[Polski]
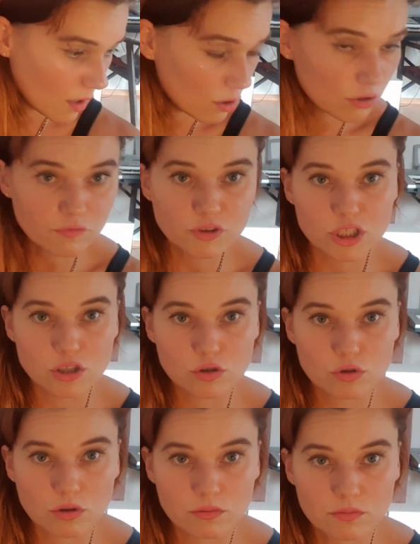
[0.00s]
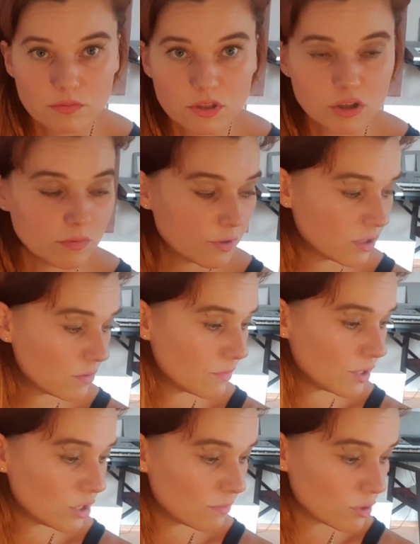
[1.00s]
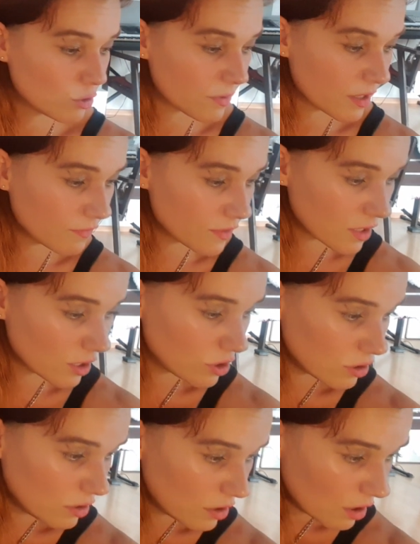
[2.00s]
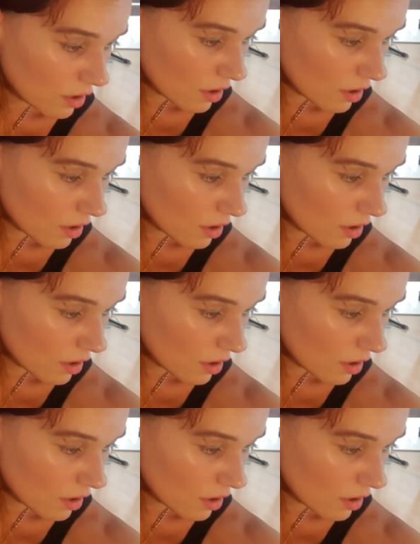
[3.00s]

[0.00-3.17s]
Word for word: i to wszystko. I to potem będziemy sprawdzać i